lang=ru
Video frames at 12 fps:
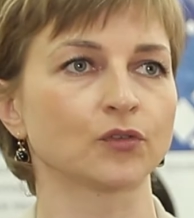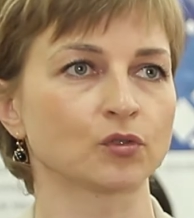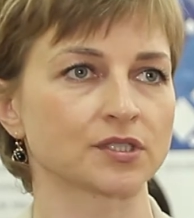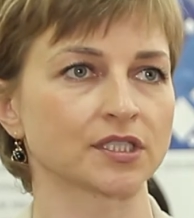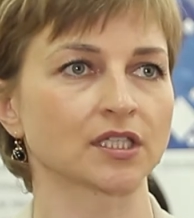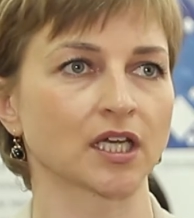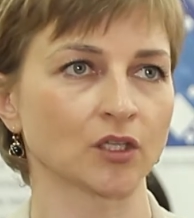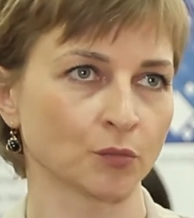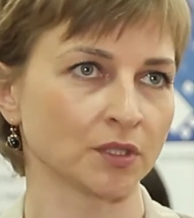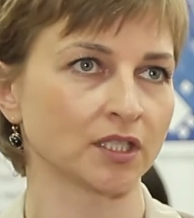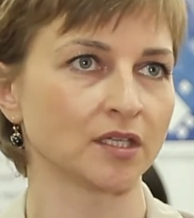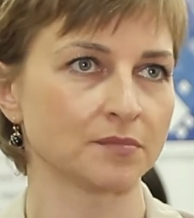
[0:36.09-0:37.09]
и факультет
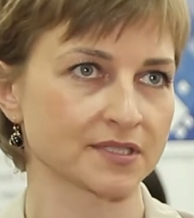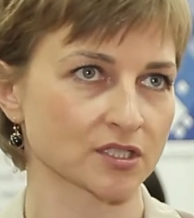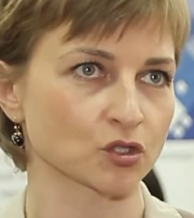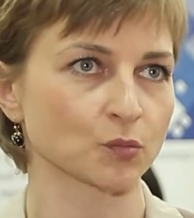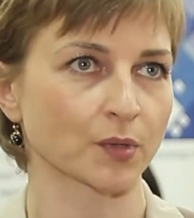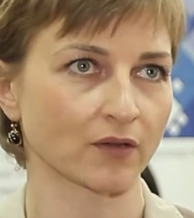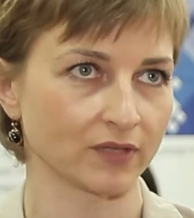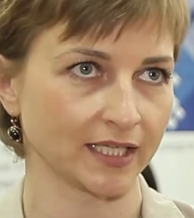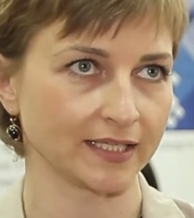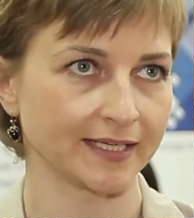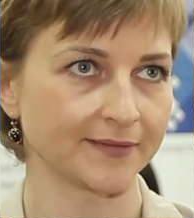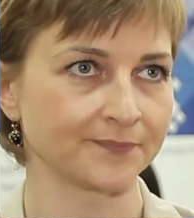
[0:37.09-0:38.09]
экономики и
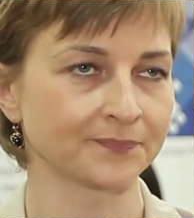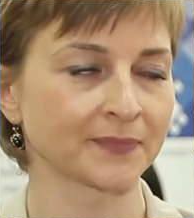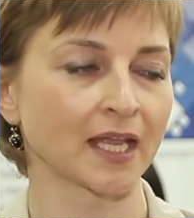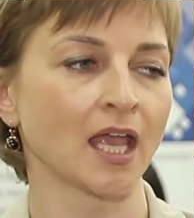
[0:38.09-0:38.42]
бизнес-управления.